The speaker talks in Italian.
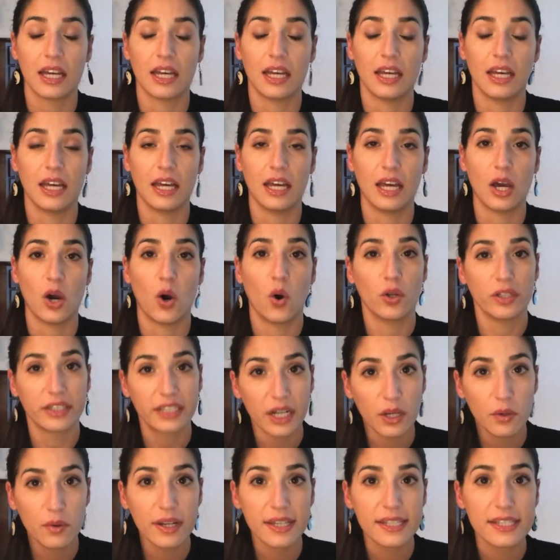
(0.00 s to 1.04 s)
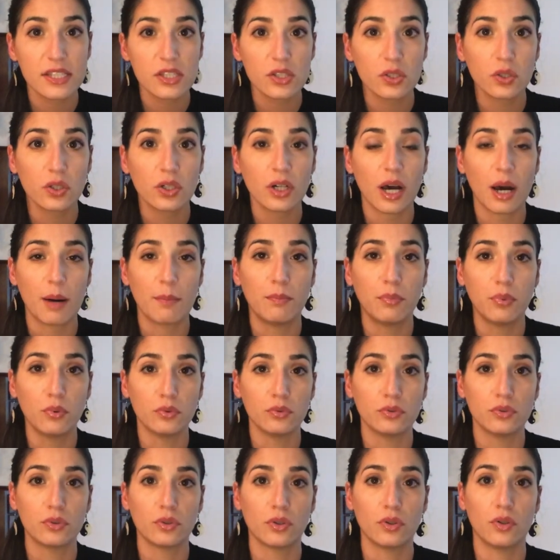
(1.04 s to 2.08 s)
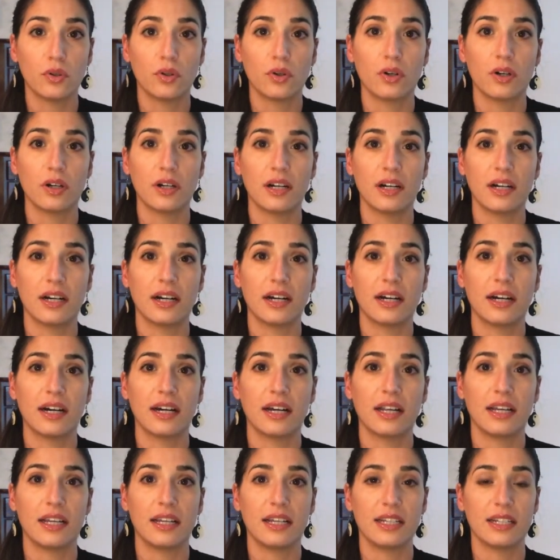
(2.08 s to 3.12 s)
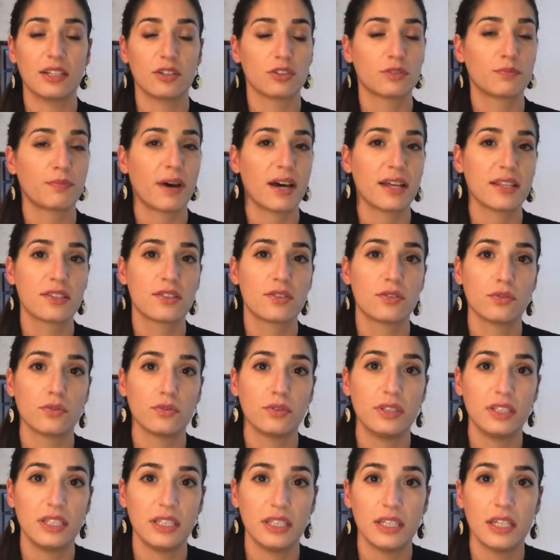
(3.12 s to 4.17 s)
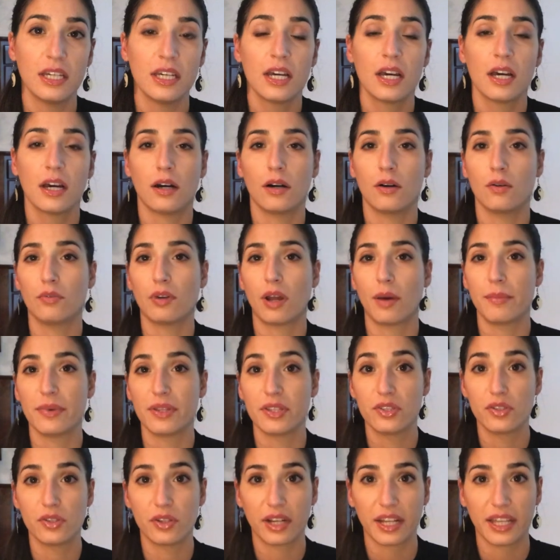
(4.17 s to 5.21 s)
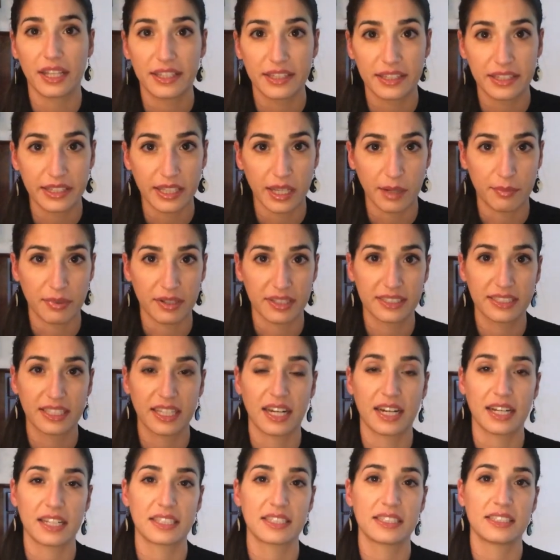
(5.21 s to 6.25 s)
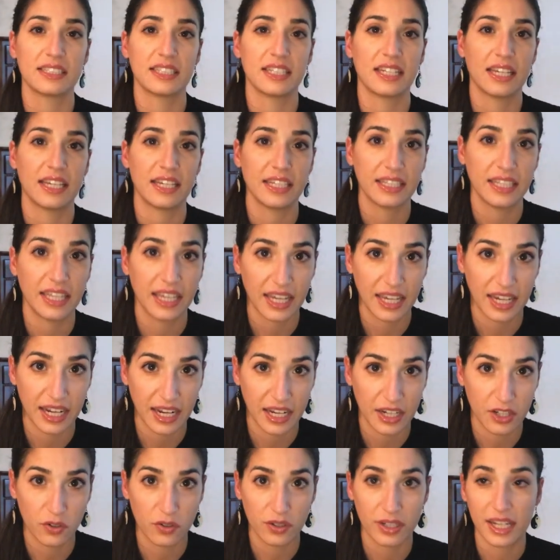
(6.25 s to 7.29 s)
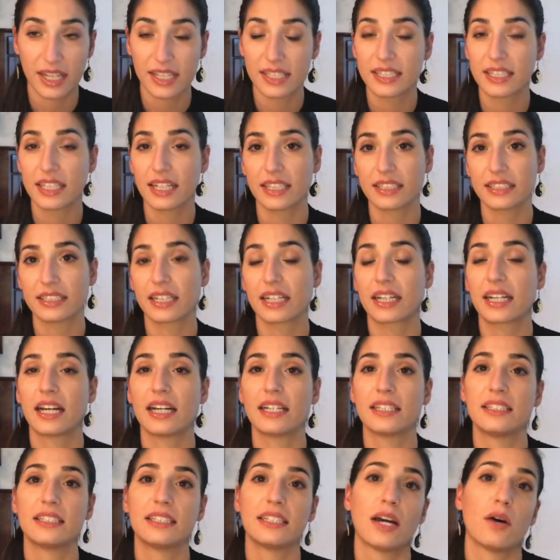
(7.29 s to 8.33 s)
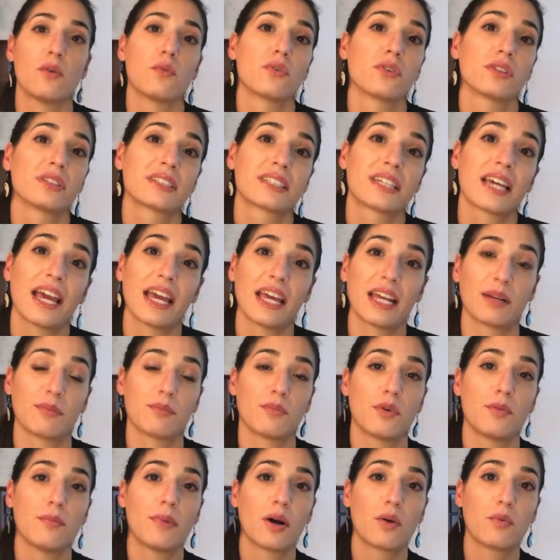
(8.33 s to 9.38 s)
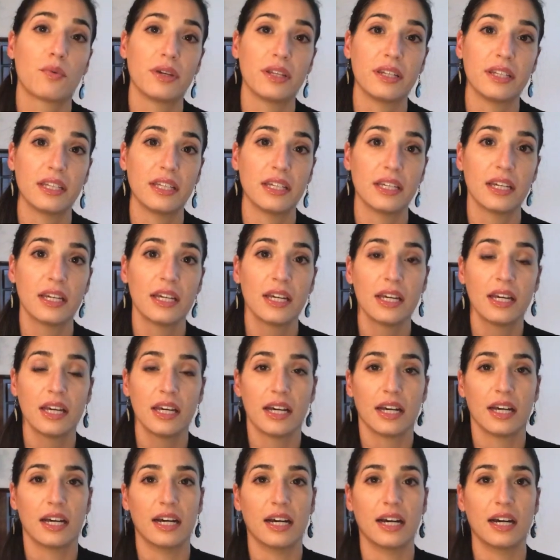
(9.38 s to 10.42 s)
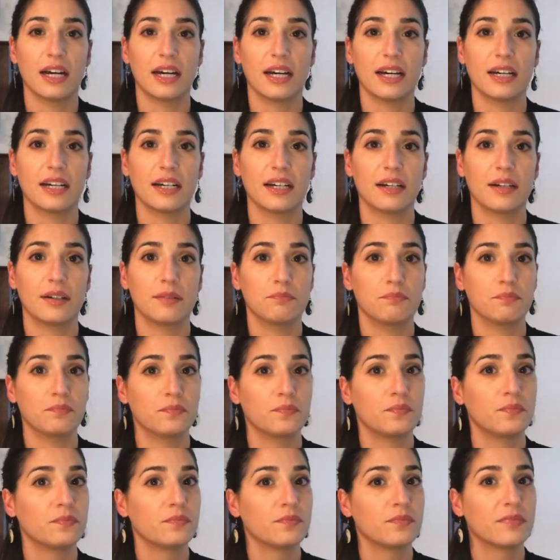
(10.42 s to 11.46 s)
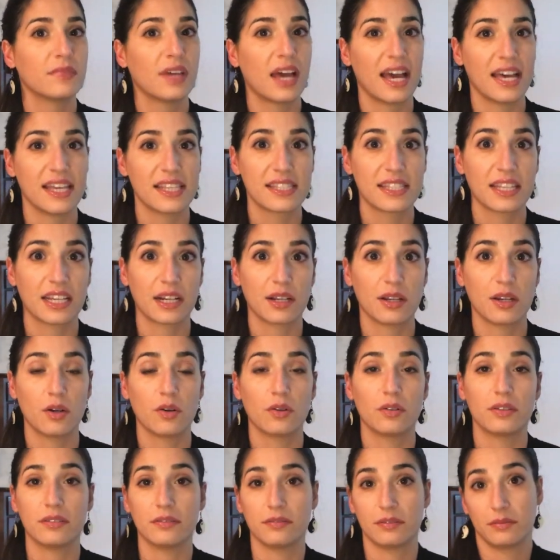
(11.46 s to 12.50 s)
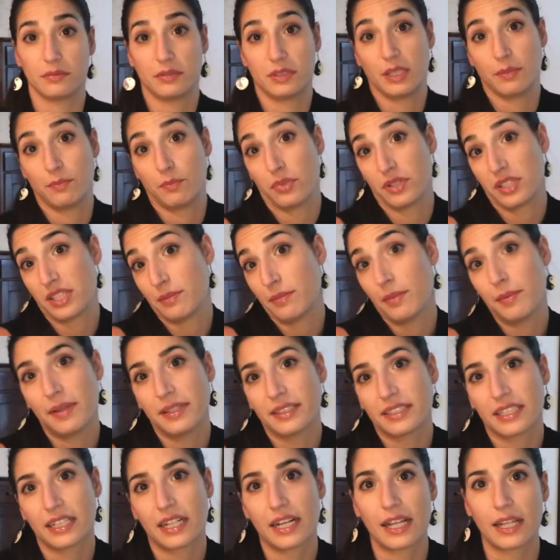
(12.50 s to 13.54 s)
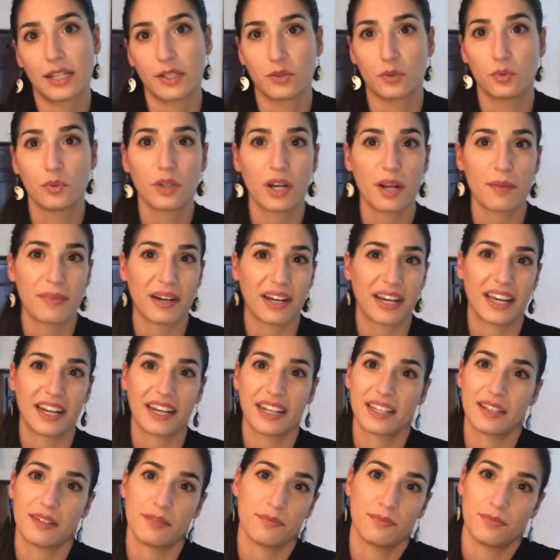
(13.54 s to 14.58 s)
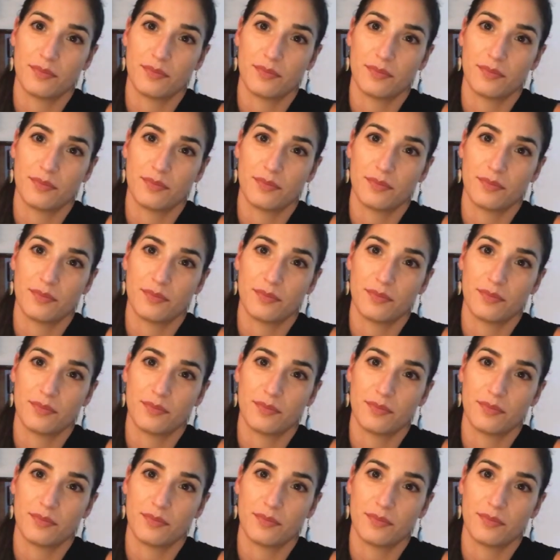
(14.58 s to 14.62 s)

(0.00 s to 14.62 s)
Eh, oltre a questo, appunto, eh, lo spazio di eh, una mezz'oretta per schiarirsi le idee, non essere attaccati a uno schermo, ma quindi eh, essere, se possibilmente nella natura, magari